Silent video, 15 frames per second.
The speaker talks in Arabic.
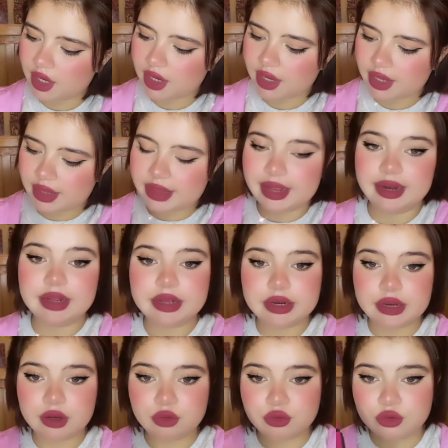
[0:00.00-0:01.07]
كيطلع لك
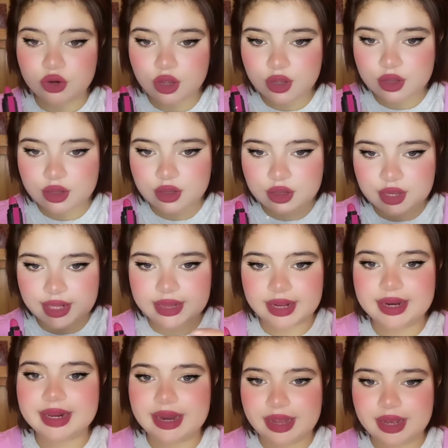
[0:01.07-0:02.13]
لي كولور كيطلع
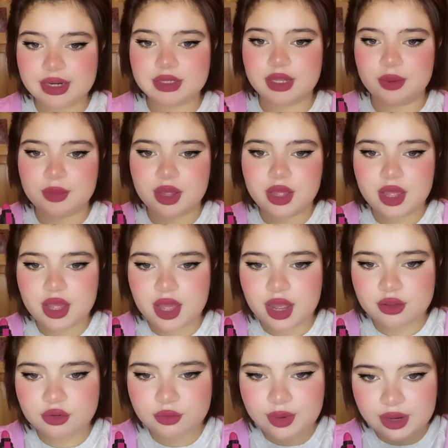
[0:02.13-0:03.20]
لك العكر زعما
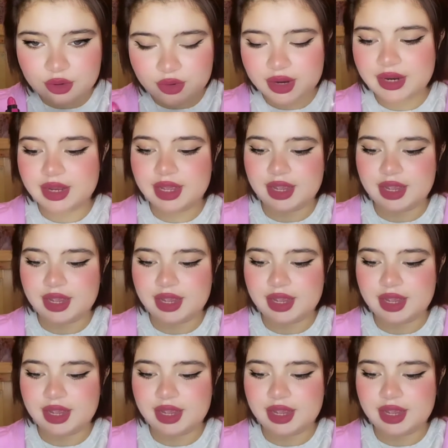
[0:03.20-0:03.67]
هادو هما الالوان اللي